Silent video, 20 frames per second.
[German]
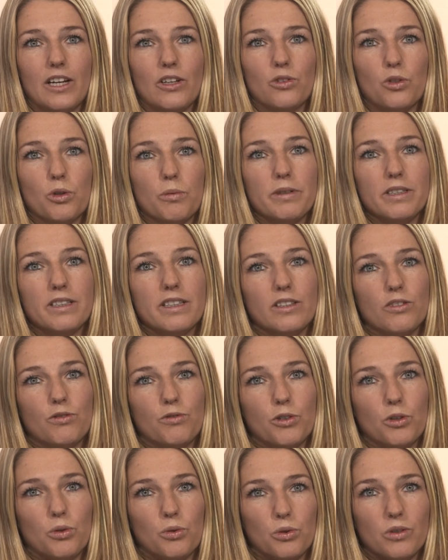Somit ist
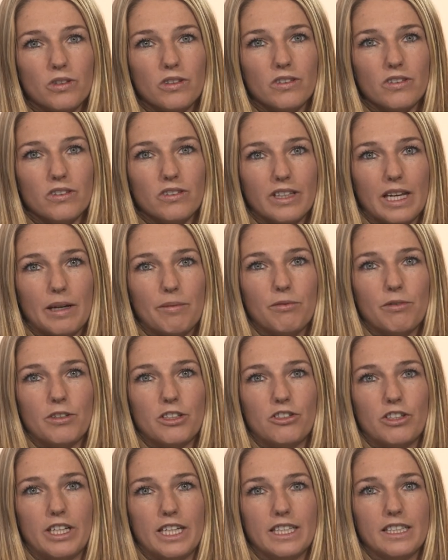für uns
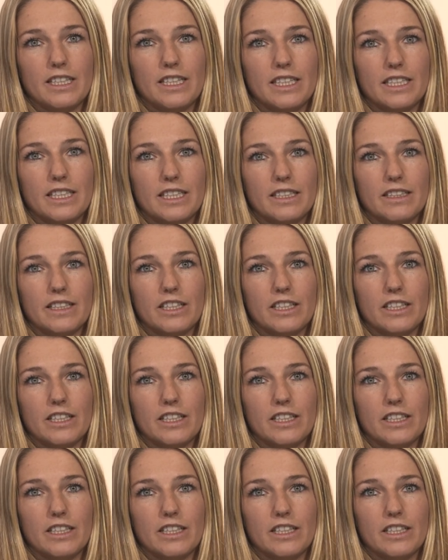selbstverständlich